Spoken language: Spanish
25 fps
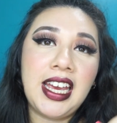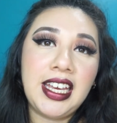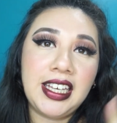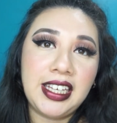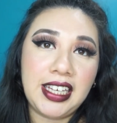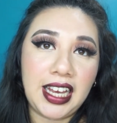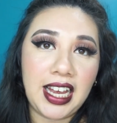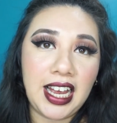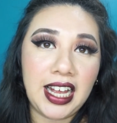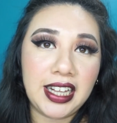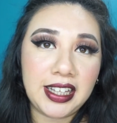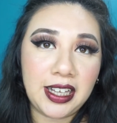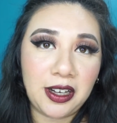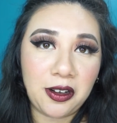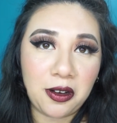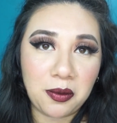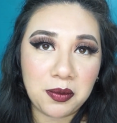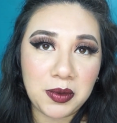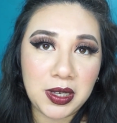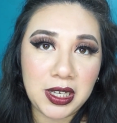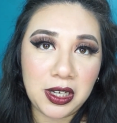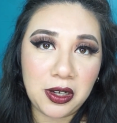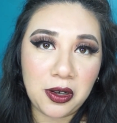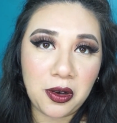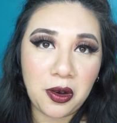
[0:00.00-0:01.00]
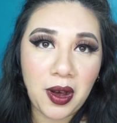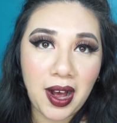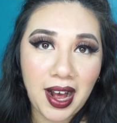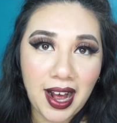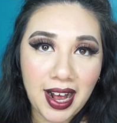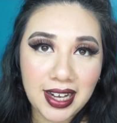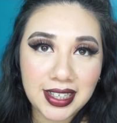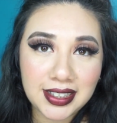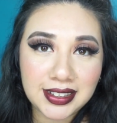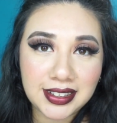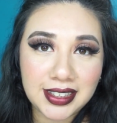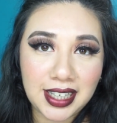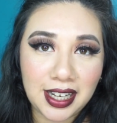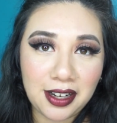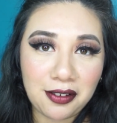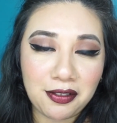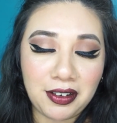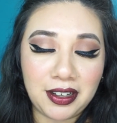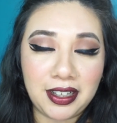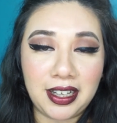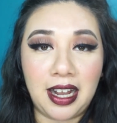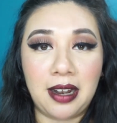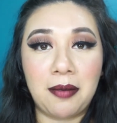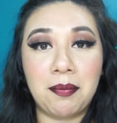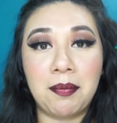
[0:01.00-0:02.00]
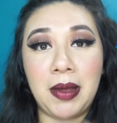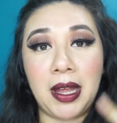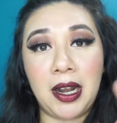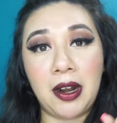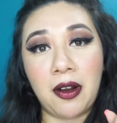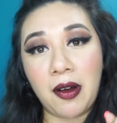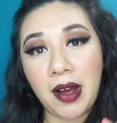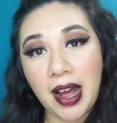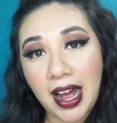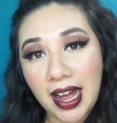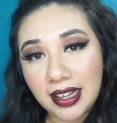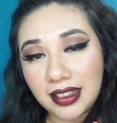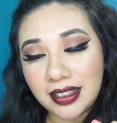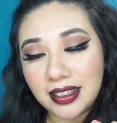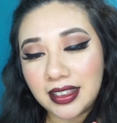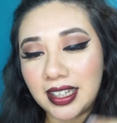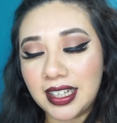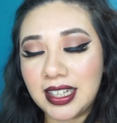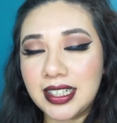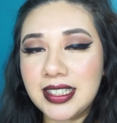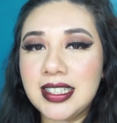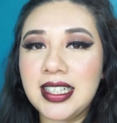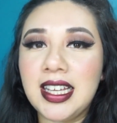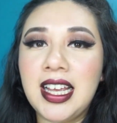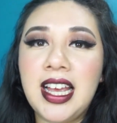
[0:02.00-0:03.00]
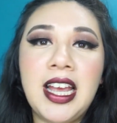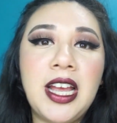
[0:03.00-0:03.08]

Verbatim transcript: quédate conmigo hasta el final Pero antes,